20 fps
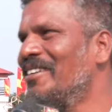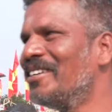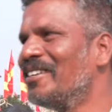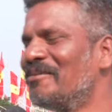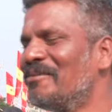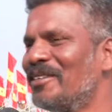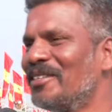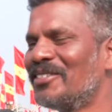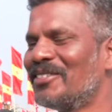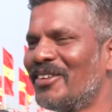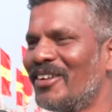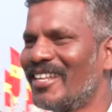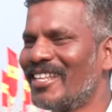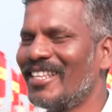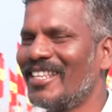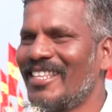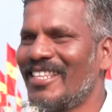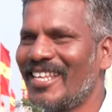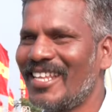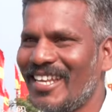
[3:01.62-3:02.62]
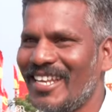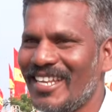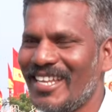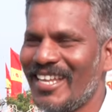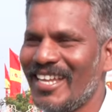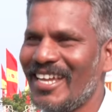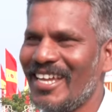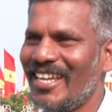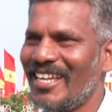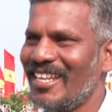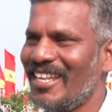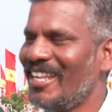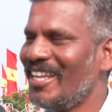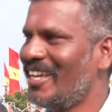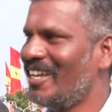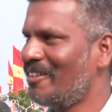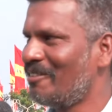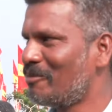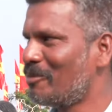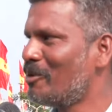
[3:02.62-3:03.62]
எப்படி சொல்கிறதுன்னு தெரியலையே இல்லை
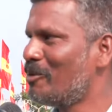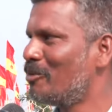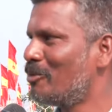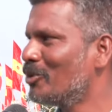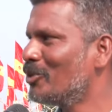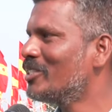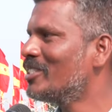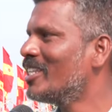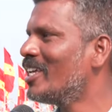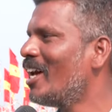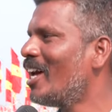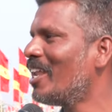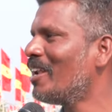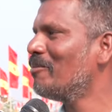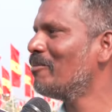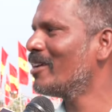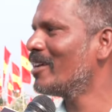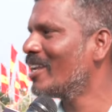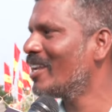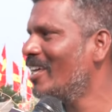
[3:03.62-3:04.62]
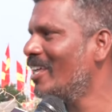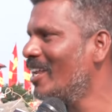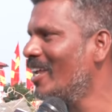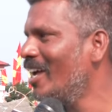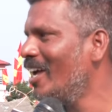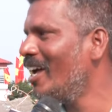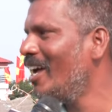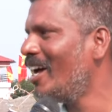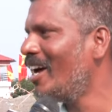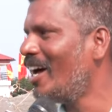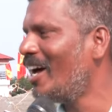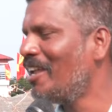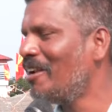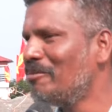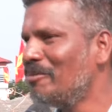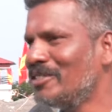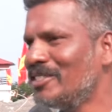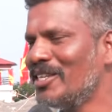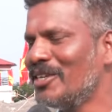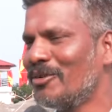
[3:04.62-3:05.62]
இப்போ புதுசாக ஆரம்பிக்கிறாரு
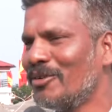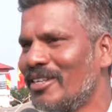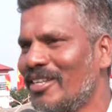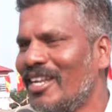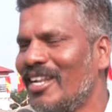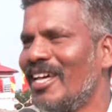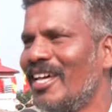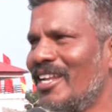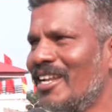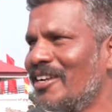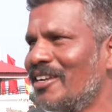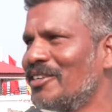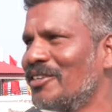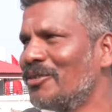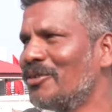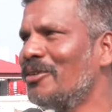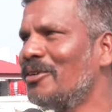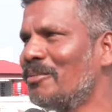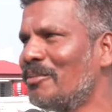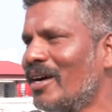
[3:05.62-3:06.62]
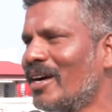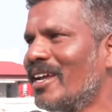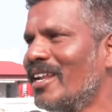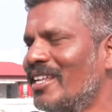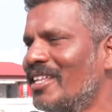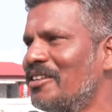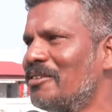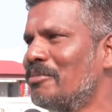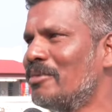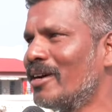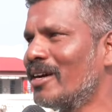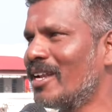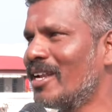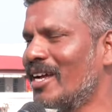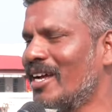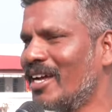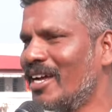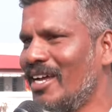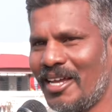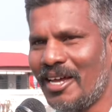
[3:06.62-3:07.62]
ஆரம்பித்தா கொஞ்சம் நல்லா இருக்குன்ட்டு மக்கள்
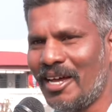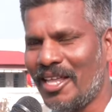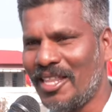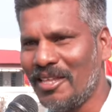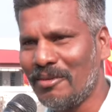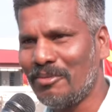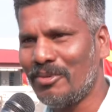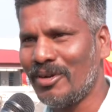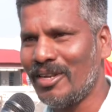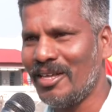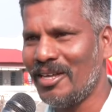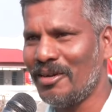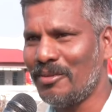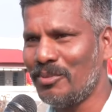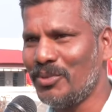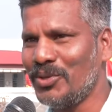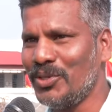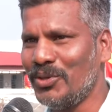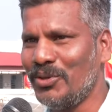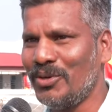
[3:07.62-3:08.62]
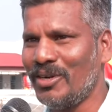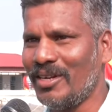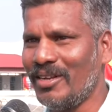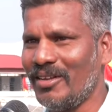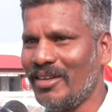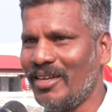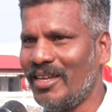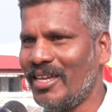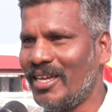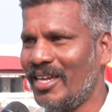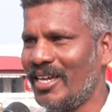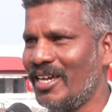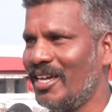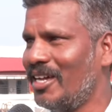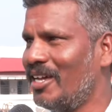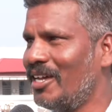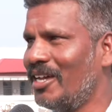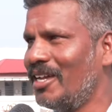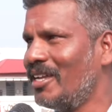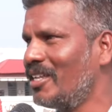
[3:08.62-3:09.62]
எதிர்பார்க்குறாங்க அதே போல் முதியோர்கள்
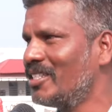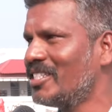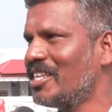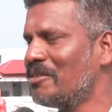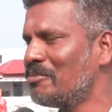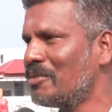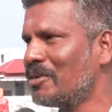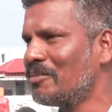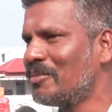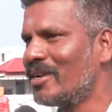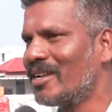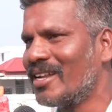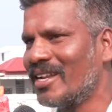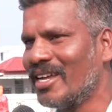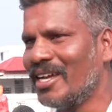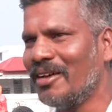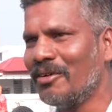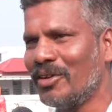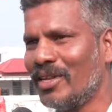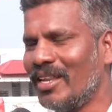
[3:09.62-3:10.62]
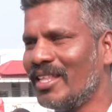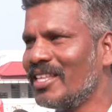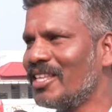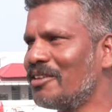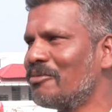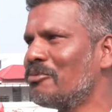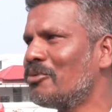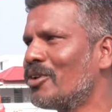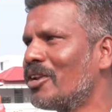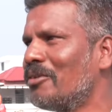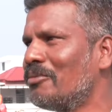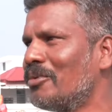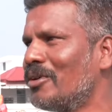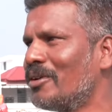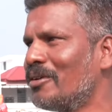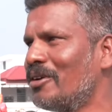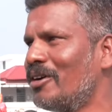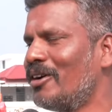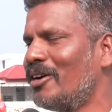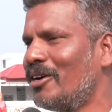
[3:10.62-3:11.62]
என்ஜாய் பண்ண மாட்டாங்க இளைஞர் போகிற
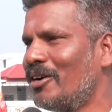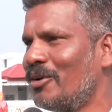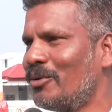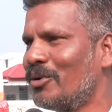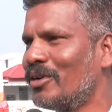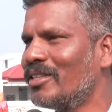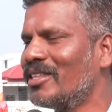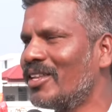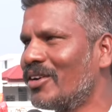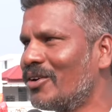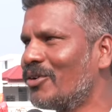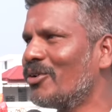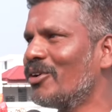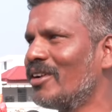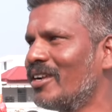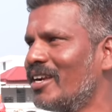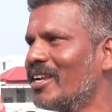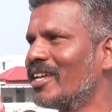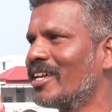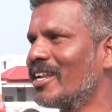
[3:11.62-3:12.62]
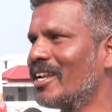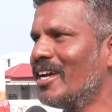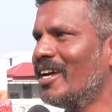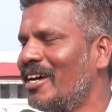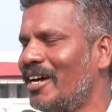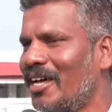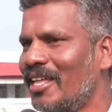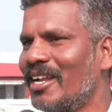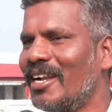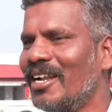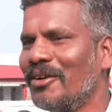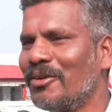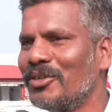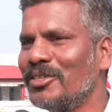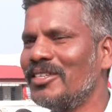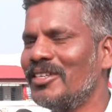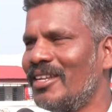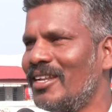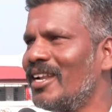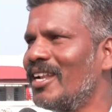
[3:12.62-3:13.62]
பேரும் ஒன்று திரண்டுவாங்கன்னு நினைக்கிறேன் அதனால்
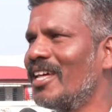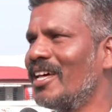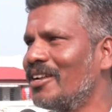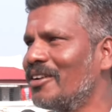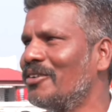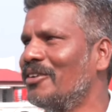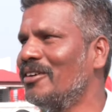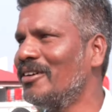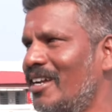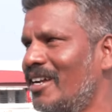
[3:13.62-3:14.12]
கொஞ்சம் நல்லாயிருக்கும்